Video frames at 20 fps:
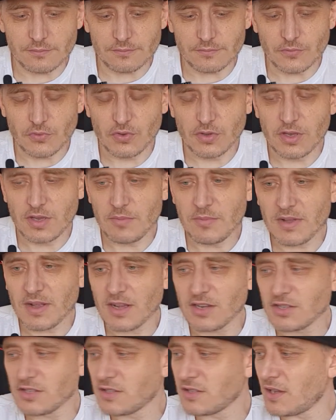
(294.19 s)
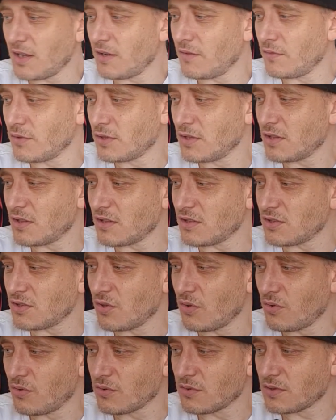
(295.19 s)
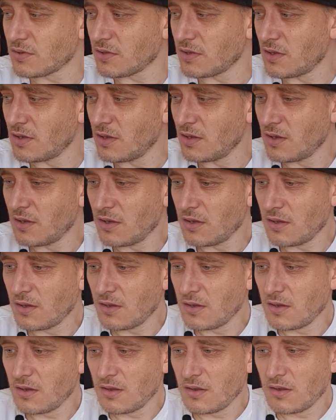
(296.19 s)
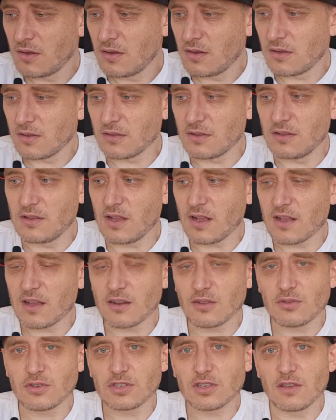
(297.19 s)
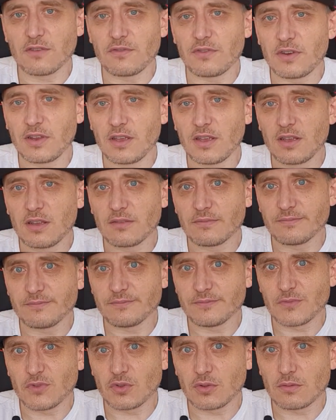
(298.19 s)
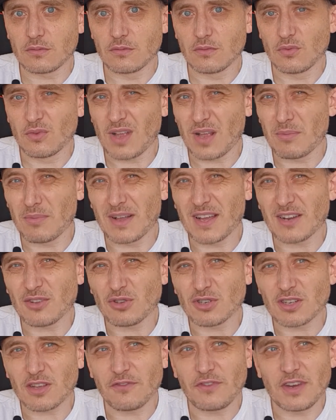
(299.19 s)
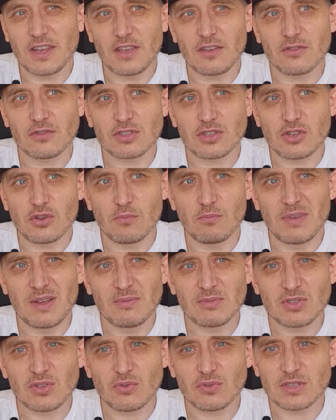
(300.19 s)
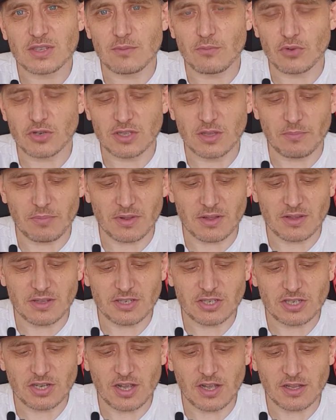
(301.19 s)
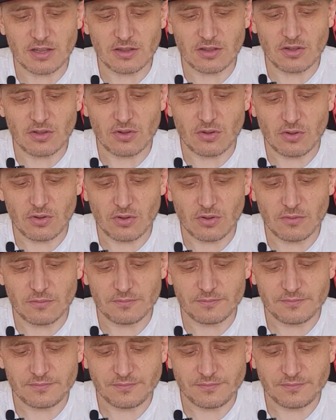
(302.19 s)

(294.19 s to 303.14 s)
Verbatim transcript: Ну и мне кажется, вот этот соус для картошки фри, ну, ну как бы картошка фри ее с любым соусом можно поглощать, но